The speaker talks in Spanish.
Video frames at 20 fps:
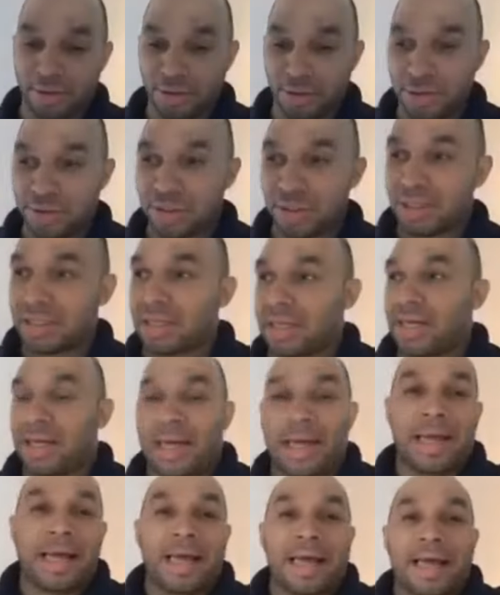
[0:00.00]
Entonces,
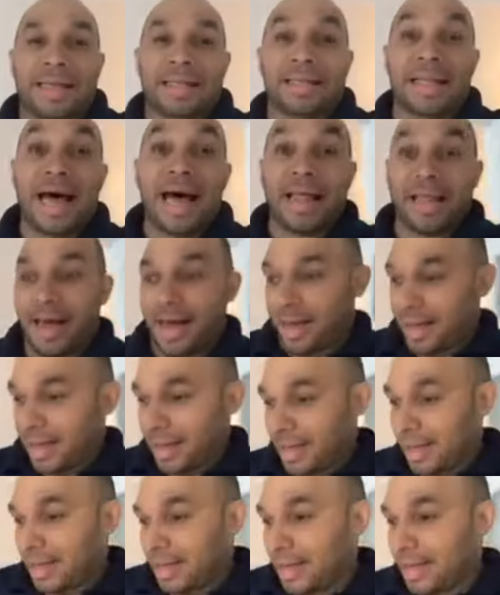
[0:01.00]
nada,
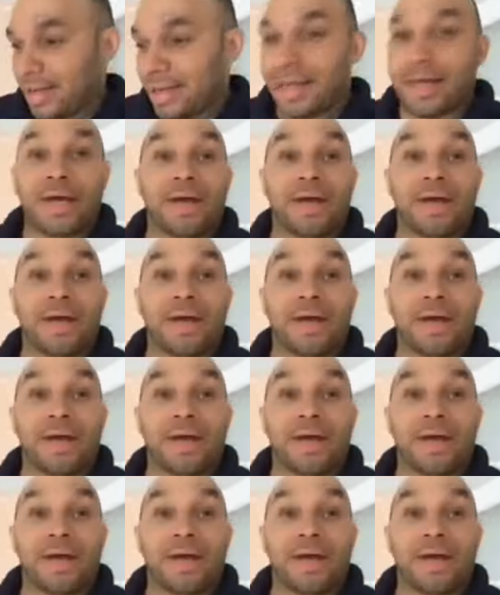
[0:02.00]
eh,